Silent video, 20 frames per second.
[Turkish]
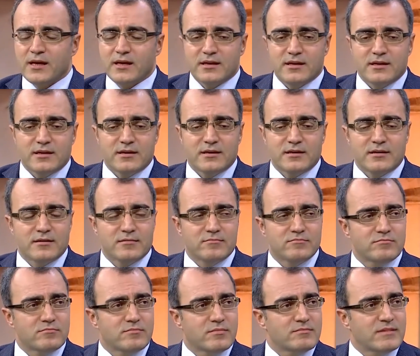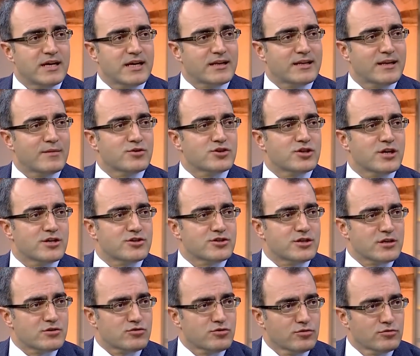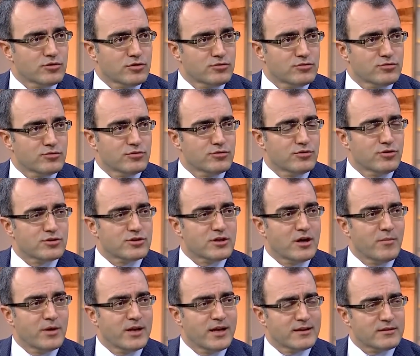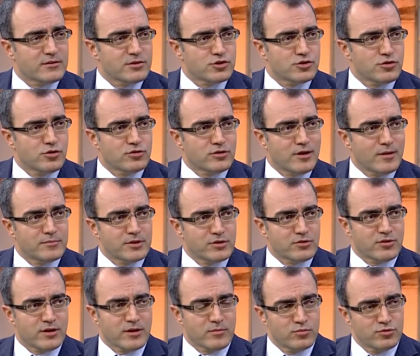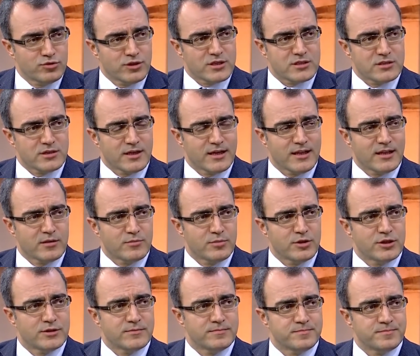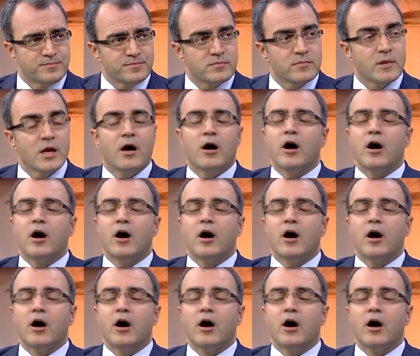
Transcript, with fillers: Ee, eklem içi enjeksiyonlar uyguluyoruz. Ameliyat dışı yöntemler olarak bunları sarılabilirim. Yani hemen ameliyat